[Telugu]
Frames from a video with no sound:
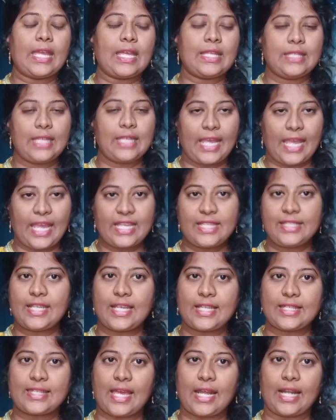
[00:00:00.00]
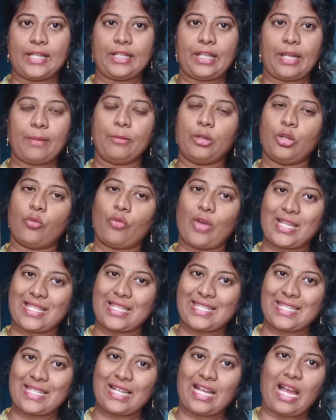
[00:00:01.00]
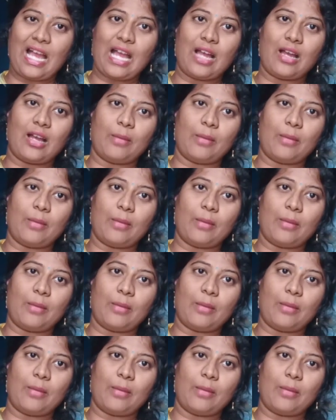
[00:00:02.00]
ఇది ఏం చేస్తారంటే మీరు వరుసగా